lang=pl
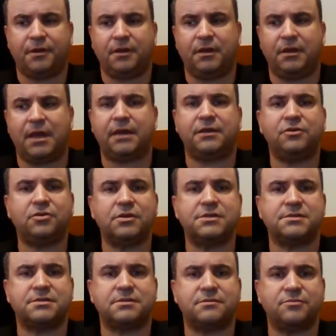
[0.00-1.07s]
Jaki to
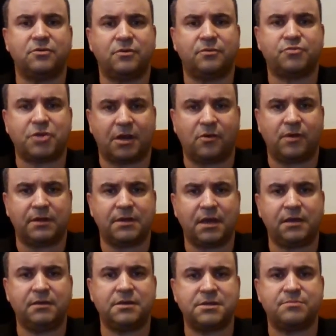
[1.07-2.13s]
jest przekład?
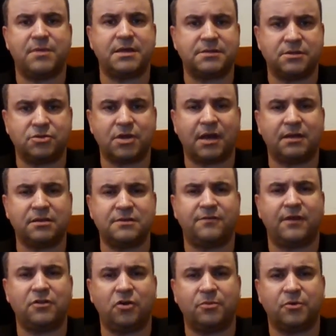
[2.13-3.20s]
Jaki to jest message? Jaka to jest
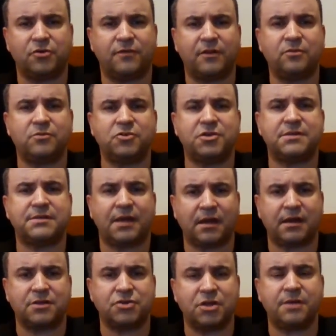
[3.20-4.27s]
wiadomość? Wiadomość jest
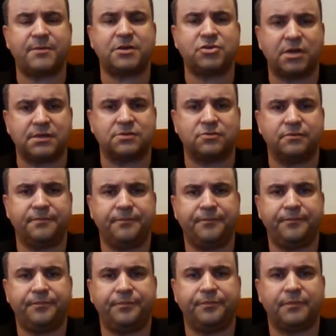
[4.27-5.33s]
taka, że nie ma czasu.
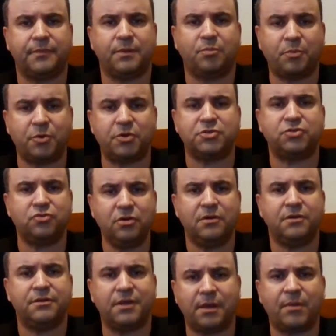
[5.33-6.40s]
Po prostu
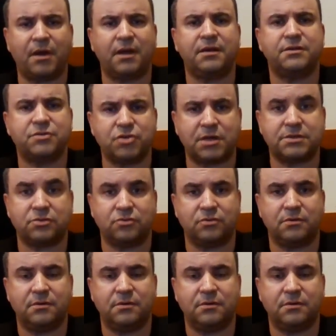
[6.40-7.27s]
nie ma czasu.